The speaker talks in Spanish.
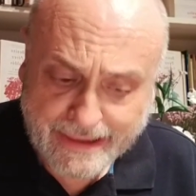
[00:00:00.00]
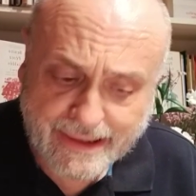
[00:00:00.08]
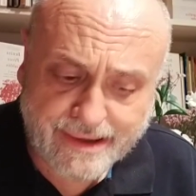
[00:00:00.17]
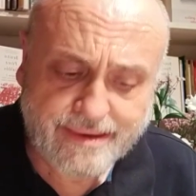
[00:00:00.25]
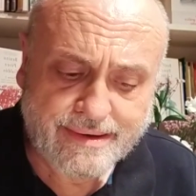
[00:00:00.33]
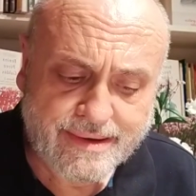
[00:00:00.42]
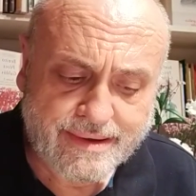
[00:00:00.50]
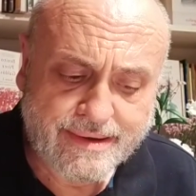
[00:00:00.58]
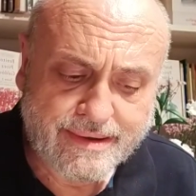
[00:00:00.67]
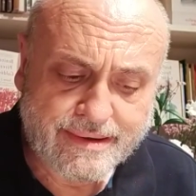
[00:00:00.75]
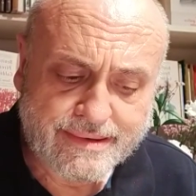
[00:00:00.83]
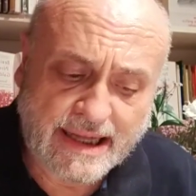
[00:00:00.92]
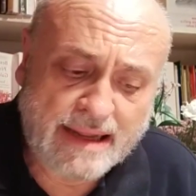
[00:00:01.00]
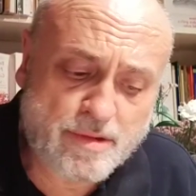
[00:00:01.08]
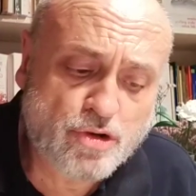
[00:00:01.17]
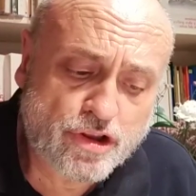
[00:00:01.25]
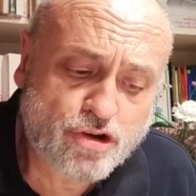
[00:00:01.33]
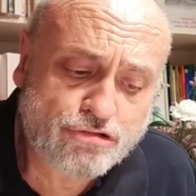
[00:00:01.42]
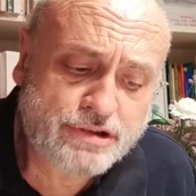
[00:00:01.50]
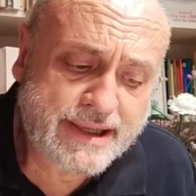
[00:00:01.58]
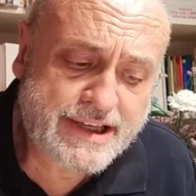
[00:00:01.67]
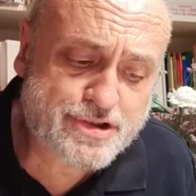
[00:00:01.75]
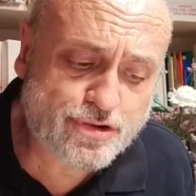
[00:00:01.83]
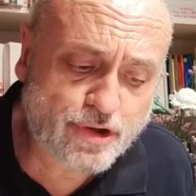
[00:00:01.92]
él, tan amigo de
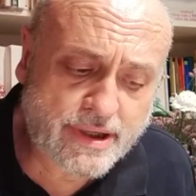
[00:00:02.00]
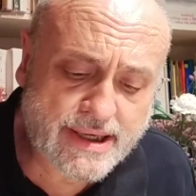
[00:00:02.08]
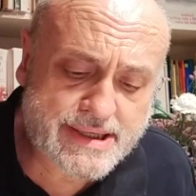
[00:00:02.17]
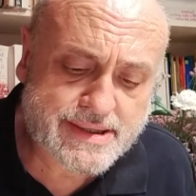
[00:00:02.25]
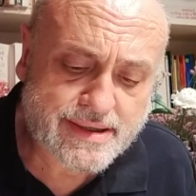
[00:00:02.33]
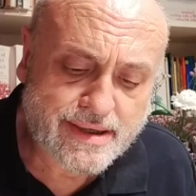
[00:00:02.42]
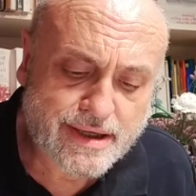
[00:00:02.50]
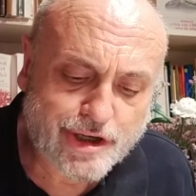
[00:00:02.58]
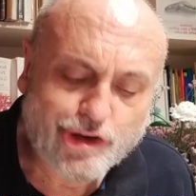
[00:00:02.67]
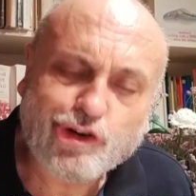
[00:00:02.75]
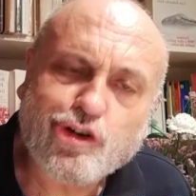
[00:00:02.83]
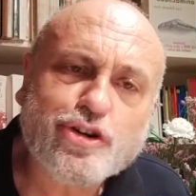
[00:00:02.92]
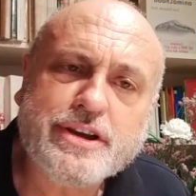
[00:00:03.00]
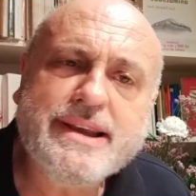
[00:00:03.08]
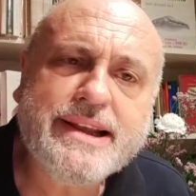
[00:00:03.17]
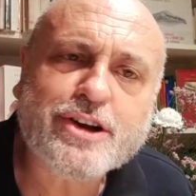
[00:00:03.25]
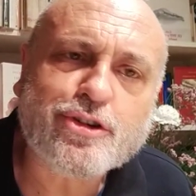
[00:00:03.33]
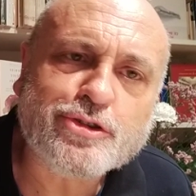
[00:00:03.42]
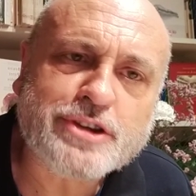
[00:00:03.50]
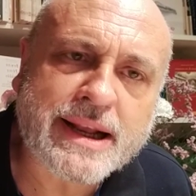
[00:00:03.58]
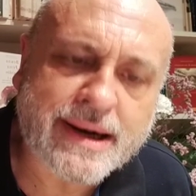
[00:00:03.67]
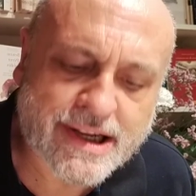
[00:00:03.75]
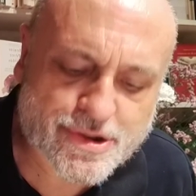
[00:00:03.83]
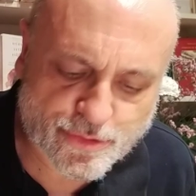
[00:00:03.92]
contar historias, no quiere
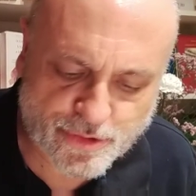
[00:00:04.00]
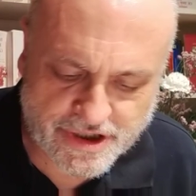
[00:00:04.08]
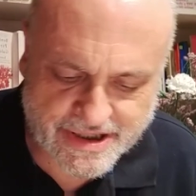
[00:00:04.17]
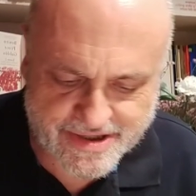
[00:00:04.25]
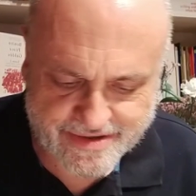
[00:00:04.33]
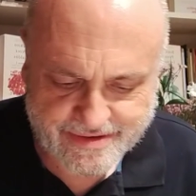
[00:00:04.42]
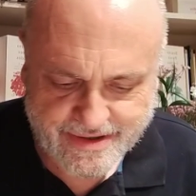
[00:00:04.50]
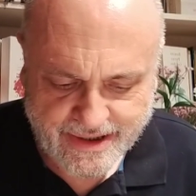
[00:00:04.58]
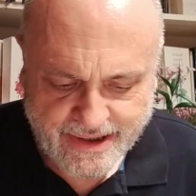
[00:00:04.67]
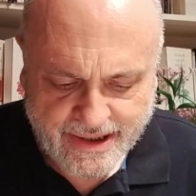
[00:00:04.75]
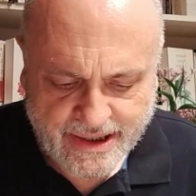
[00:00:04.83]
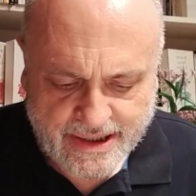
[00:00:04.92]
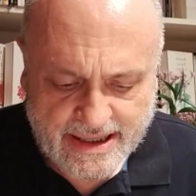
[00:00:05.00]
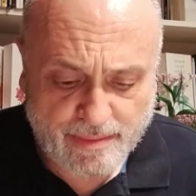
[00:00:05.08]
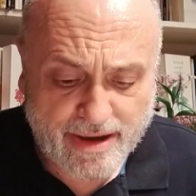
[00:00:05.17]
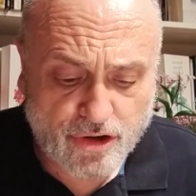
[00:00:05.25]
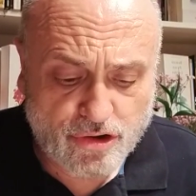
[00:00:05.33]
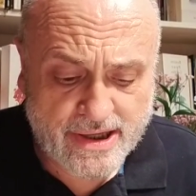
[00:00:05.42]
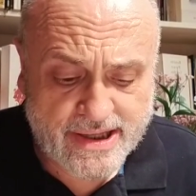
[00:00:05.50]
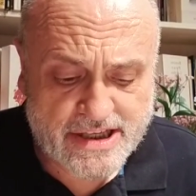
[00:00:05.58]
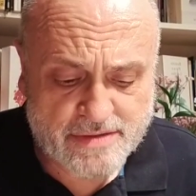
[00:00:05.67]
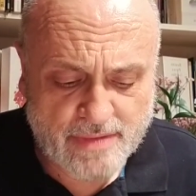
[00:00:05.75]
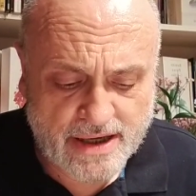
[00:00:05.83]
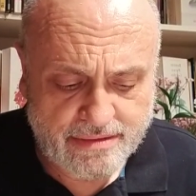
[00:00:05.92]
contar las suyas. Navarro
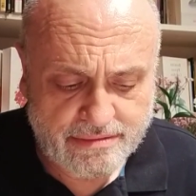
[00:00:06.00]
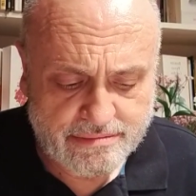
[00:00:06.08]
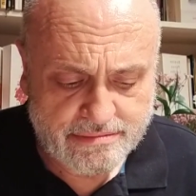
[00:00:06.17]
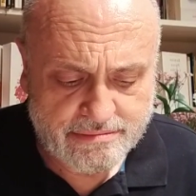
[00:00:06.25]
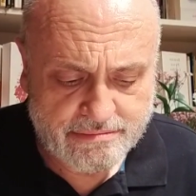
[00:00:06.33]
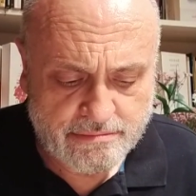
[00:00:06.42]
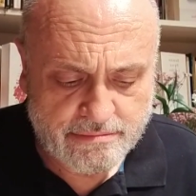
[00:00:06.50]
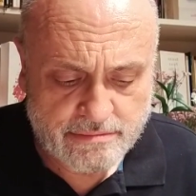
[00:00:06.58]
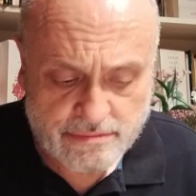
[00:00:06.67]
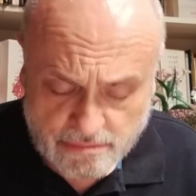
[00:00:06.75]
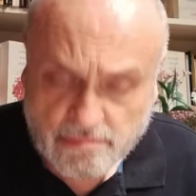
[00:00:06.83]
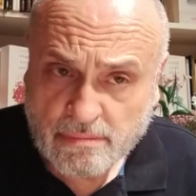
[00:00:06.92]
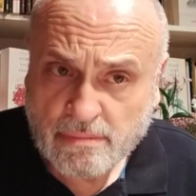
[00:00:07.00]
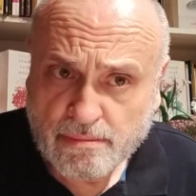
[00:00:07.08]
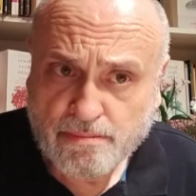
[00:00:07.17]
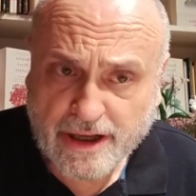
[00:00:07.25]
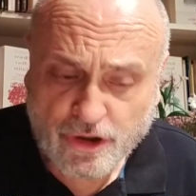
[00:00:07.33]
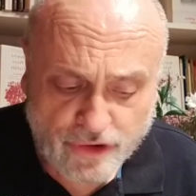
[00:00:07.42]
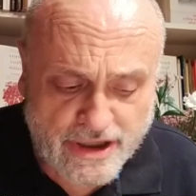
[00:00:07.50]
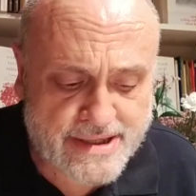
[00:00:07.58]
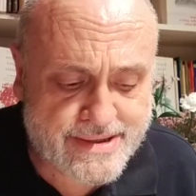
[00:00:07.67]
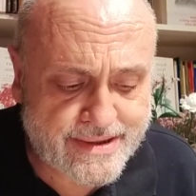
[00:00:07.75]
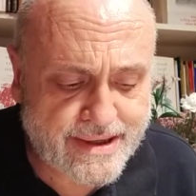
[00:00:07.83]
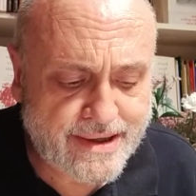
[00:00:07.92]
Ledesma,
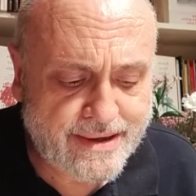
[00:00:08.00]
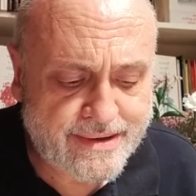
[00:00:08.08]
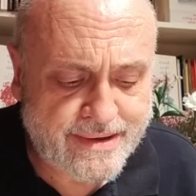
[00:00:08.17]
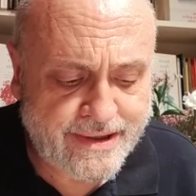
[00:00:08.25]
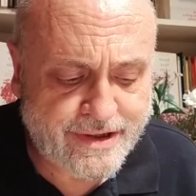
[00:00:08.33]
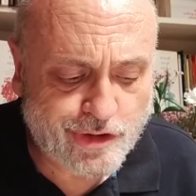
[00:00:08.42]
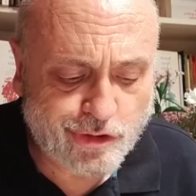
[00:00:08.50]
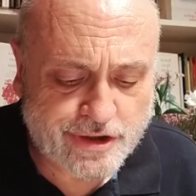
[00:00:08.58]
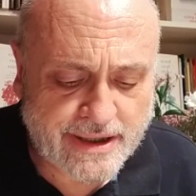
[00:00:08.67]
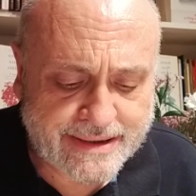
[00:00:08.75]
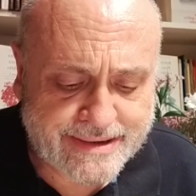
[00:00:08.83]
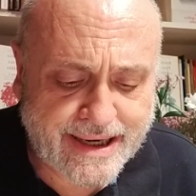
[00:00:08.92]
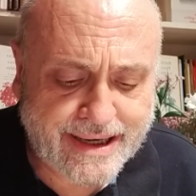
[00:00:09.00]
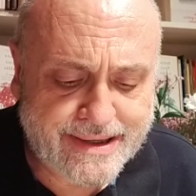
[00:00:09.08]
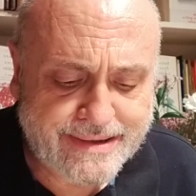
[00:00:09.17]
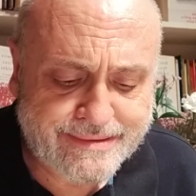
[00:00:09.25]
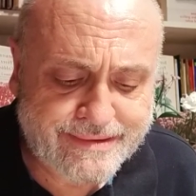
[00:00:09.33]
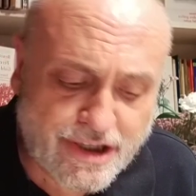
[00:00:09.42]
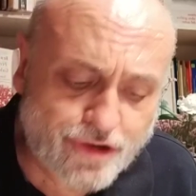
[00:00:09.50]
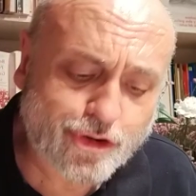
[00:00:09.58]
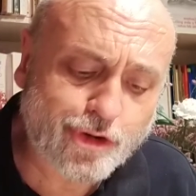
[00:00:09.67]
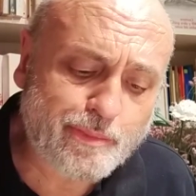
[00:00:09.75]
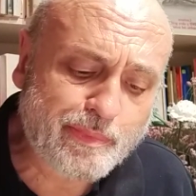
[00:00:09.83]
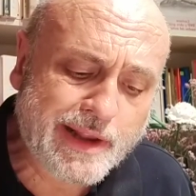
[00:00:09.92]
periodista, crítico teatral,
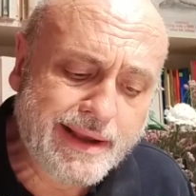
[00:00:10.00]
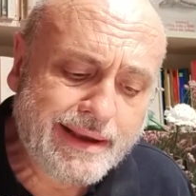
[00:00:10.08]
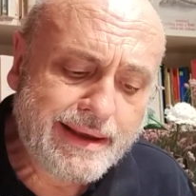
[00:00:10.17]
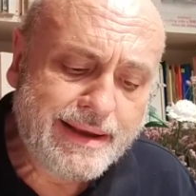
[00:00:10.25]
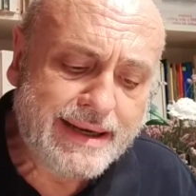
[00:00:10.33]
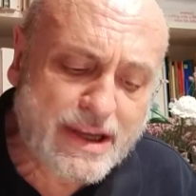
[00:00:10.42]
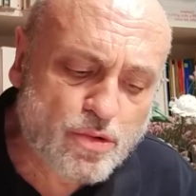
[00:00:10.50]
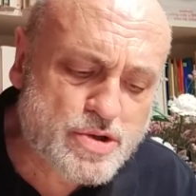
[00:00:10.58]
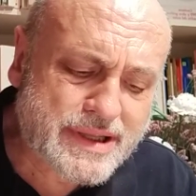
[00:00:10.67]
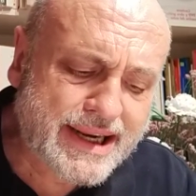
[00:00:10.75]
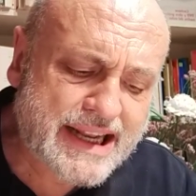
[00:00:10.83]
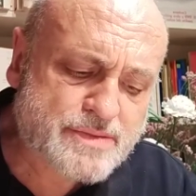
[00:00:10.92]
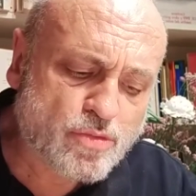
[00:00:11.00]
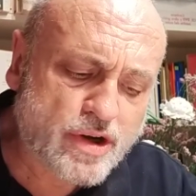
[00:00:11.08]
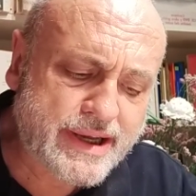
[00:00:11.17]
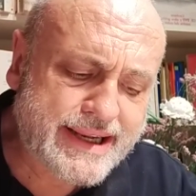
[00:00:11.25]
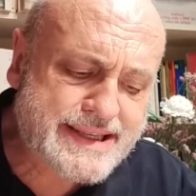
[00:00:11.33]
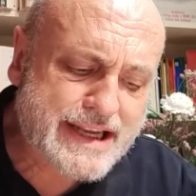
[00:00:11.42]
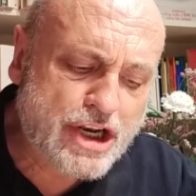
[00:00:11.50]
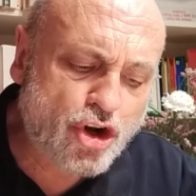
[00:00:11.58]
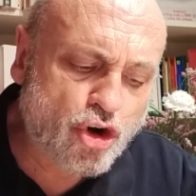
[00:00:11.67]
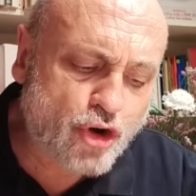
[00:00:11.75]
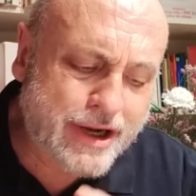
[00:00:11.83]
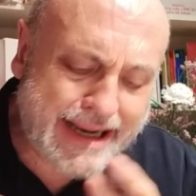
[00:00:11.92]
dijo, le gustan las mujeres
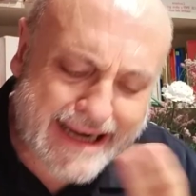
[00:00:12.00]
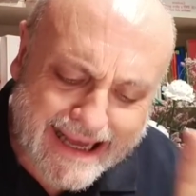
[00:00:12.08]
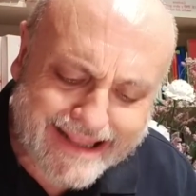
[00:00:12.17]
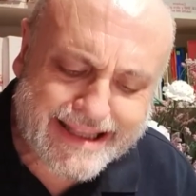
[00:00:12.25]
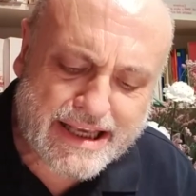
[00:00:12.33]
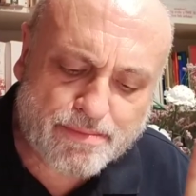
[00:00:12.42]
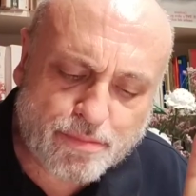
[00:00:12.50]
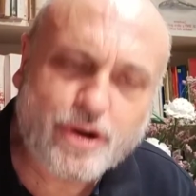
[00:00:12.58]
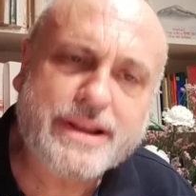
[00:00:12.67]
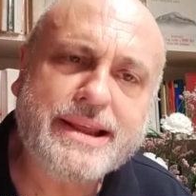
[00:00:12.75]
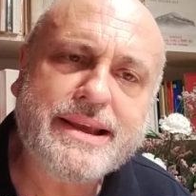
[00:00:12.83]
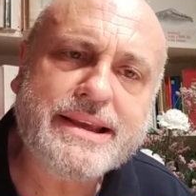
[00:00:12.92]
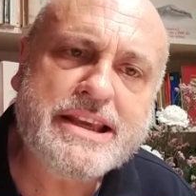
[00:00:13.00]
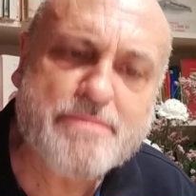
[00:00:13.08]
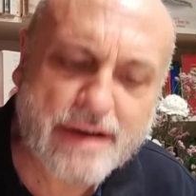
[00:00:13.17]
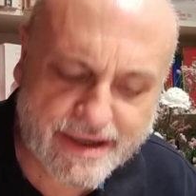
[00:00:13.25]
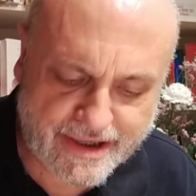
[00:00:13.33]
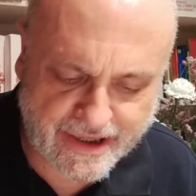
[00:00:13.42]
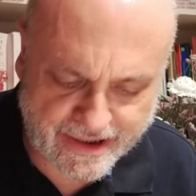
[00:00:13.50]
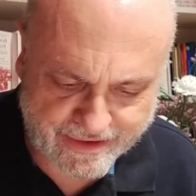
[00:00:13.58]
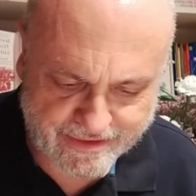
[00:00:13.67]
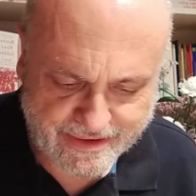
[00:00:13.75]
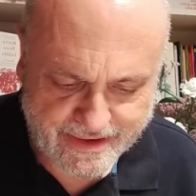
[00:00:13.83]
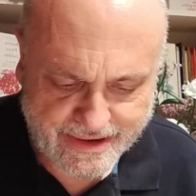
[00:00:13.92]
lo que nadie puede
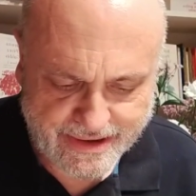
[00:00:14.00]
imaginar,